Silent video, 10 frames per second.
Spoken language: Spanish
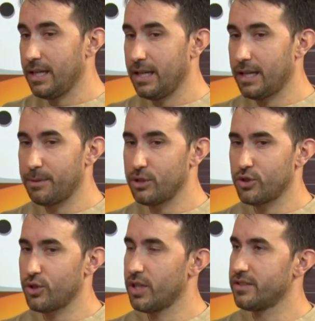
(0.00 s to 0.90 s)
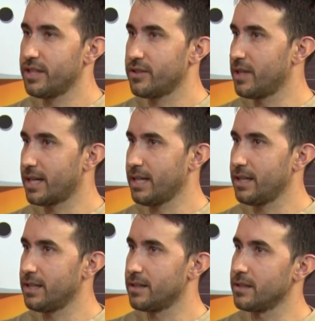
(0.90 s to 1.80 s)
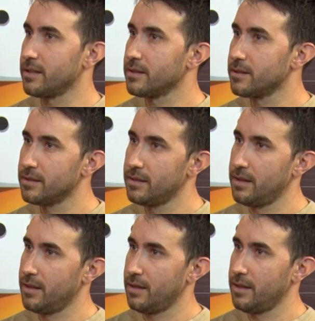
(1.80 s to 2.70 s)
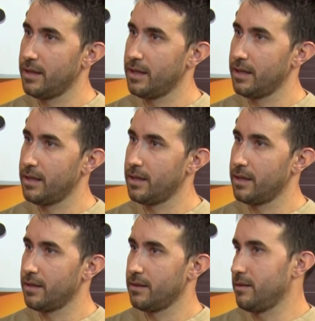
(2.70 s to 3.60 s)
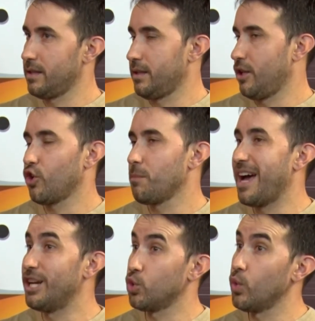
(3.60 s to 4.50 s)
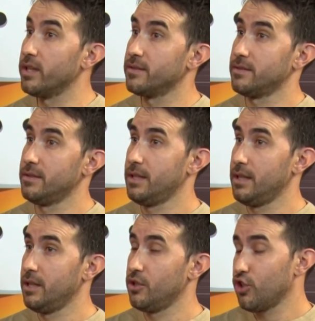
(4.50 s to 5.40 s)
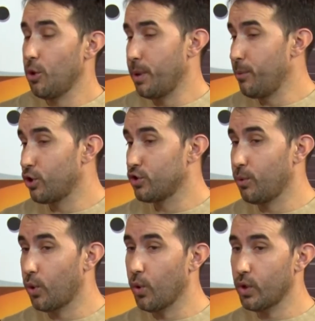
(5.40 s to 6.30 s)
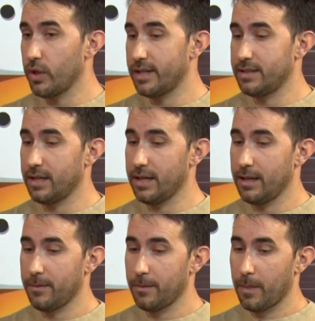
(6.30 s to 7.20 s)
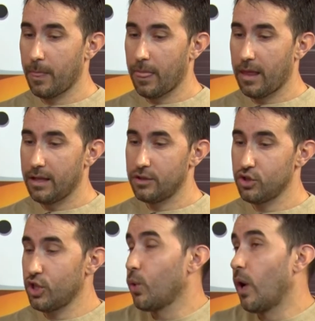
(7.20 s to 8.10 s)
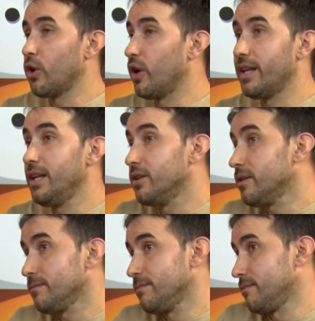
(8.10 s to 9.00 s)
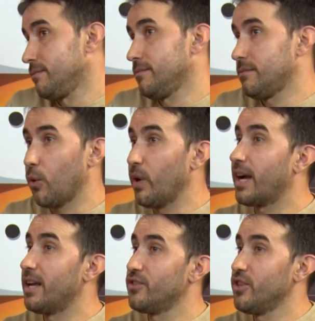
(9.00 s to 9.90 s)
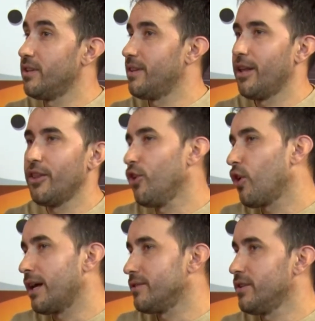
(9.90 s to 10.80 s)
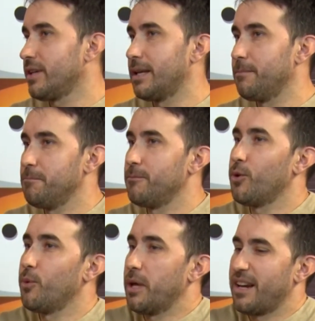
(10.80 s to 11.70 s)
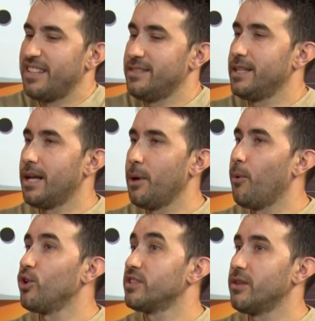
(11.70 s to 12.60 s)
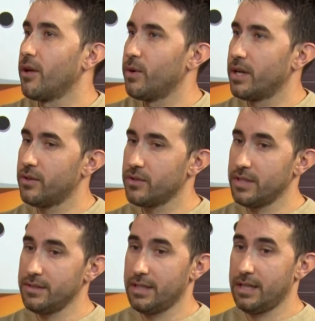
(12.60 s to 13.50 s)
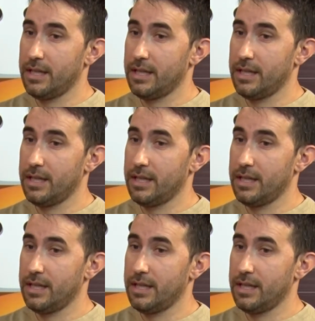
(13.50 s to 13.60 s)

Y dije, Mancho, yo quiero hacer esto de acá en adelante. Eh, quiero que me ayudes. Entonces lo primero que se me ocurrió es decirle, yo tengo algo escrito, algunas canciones, en dos canciones que como que recién estaba esbozando algunas cosas,